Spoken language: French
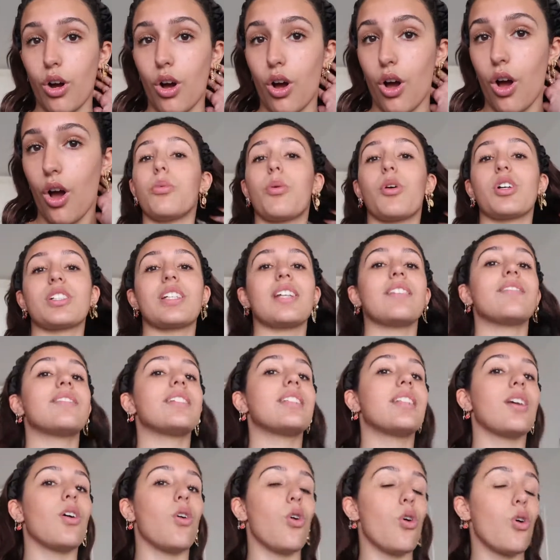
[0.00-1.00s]
de prochaines
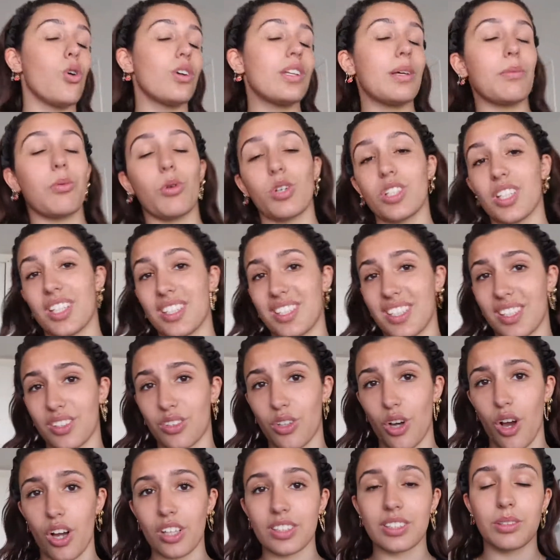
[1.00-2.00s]
vidéos Des prochains
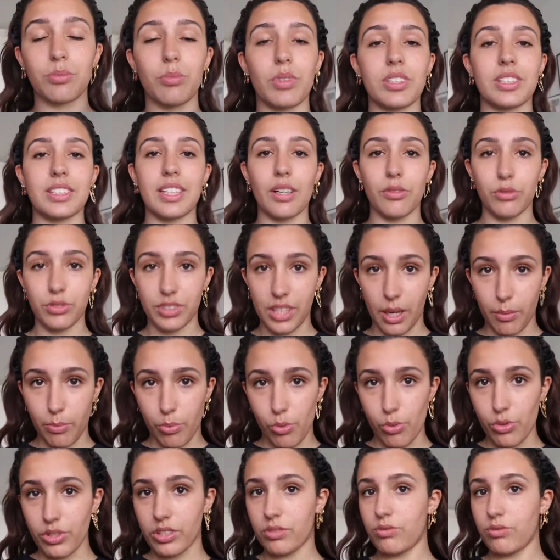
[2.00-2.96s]
tiktoks Moi si ça vous a plu